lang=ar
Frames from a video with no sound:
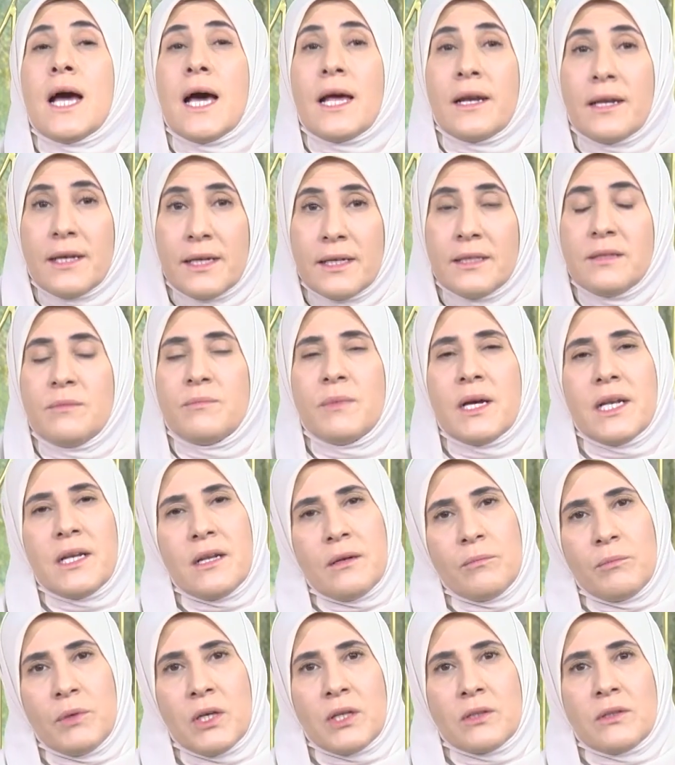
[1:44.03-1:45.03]
الخدمة
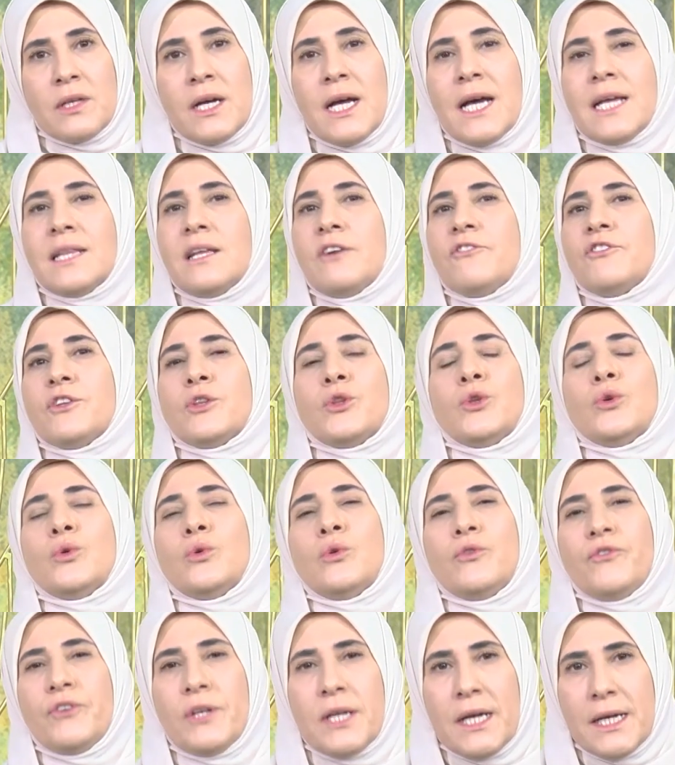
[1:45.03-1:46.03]
للمرضى هذا في
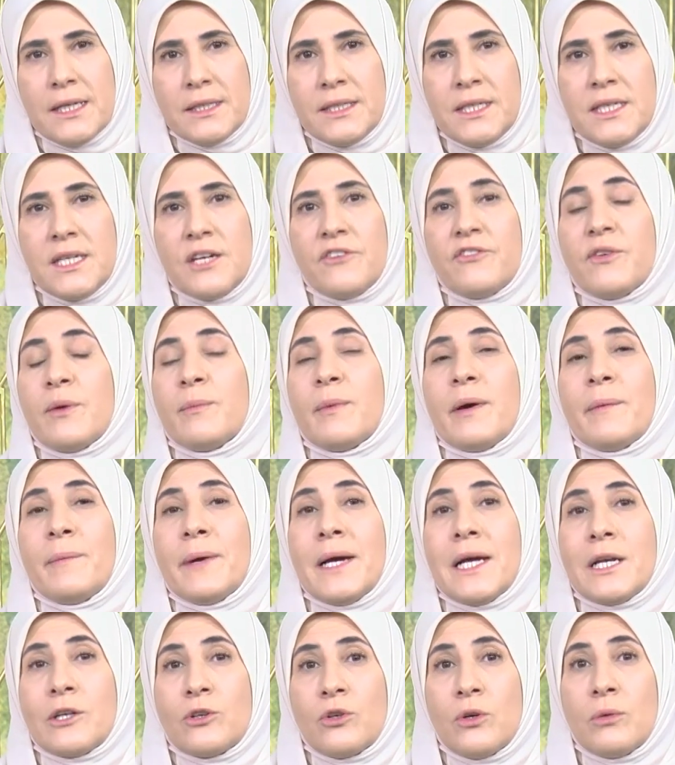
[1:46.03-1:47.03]
الظروف العادية فما
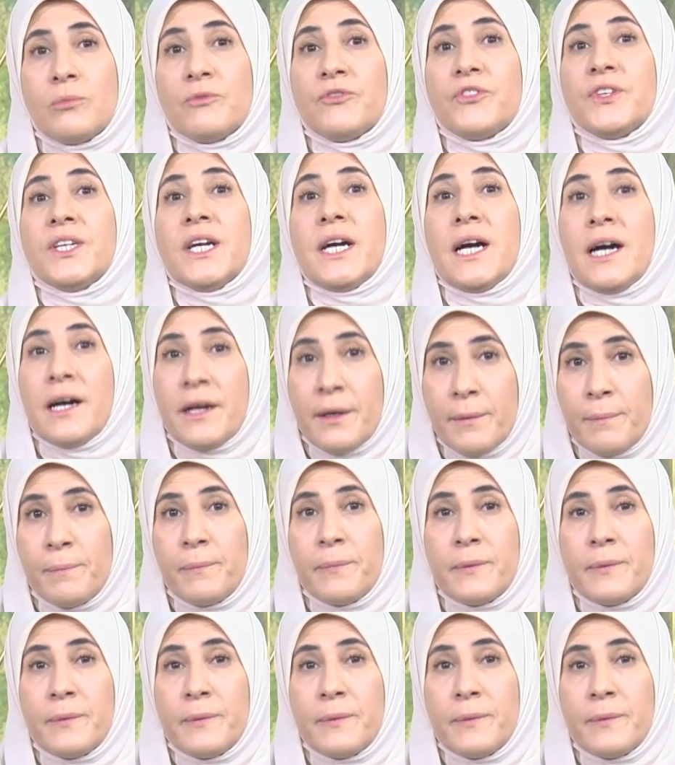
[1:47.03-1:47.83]
بالكم في حرب